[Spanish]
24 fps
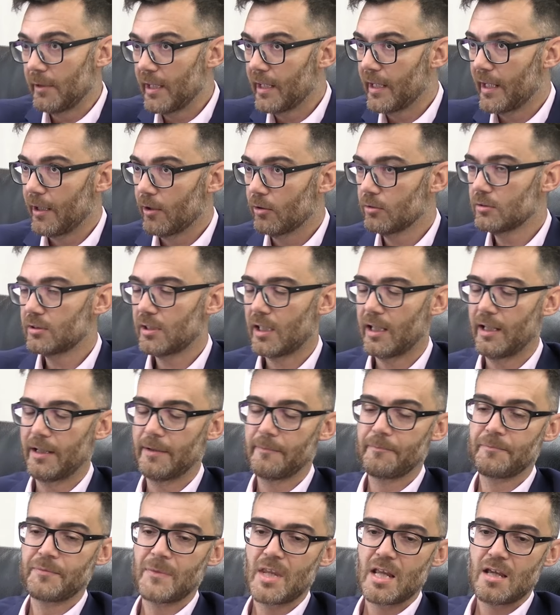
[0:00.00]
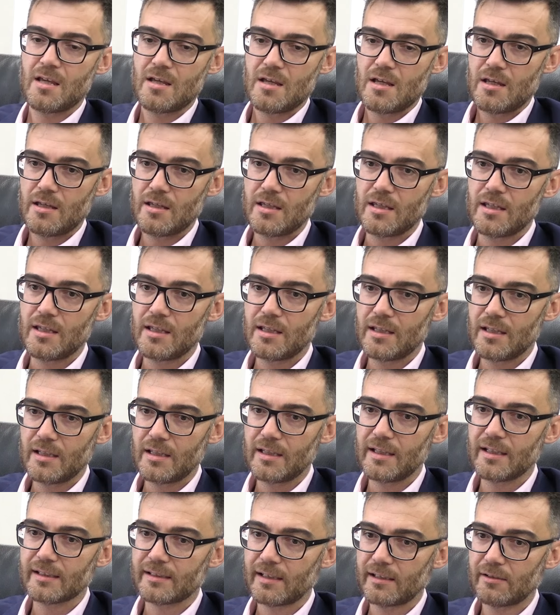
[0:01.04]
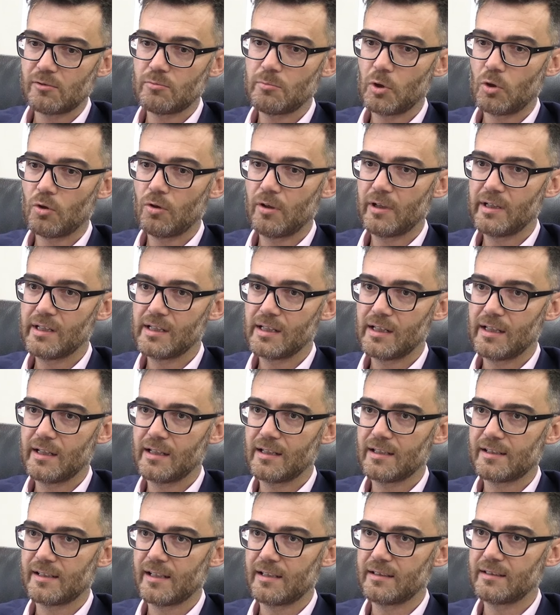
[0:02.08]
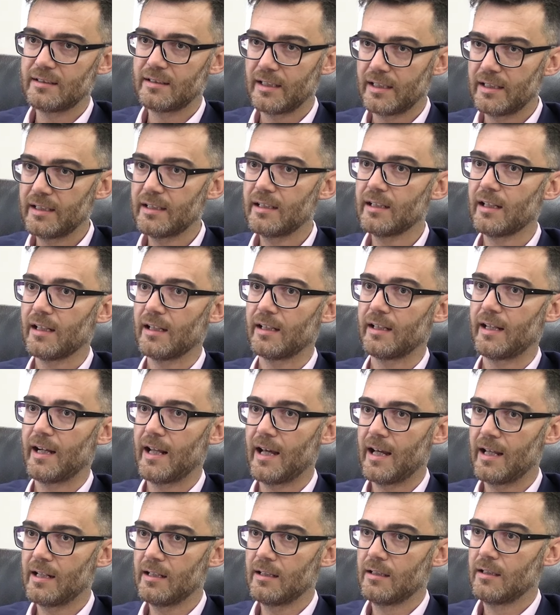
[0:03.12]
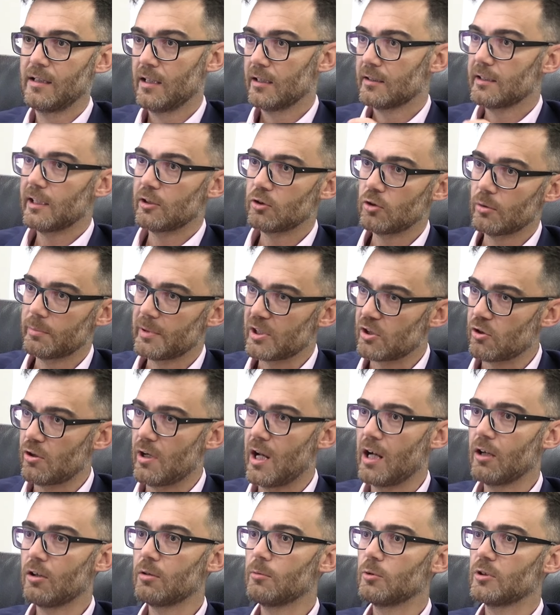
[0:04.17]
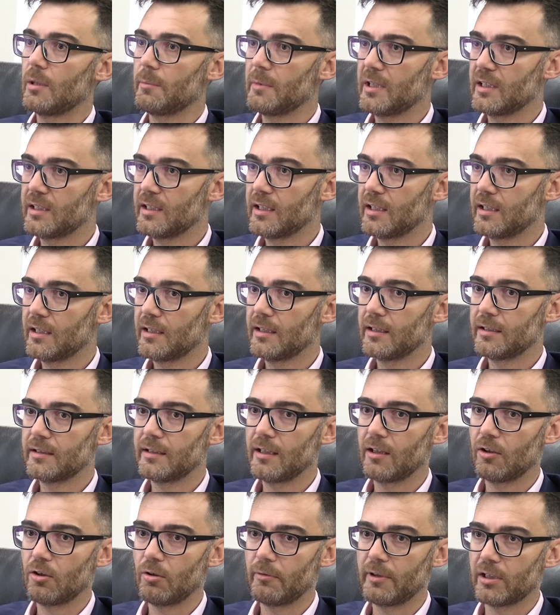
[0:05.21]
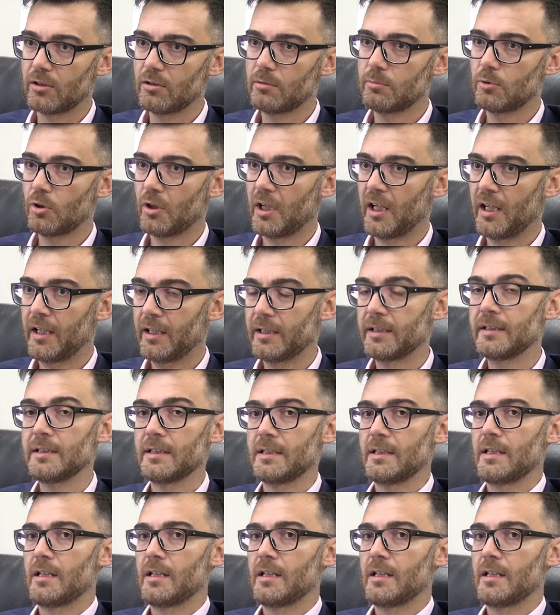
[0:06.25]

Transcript: viene otra. Y ese es un poco el, sentir general, tanto personal como también del gobierno, porque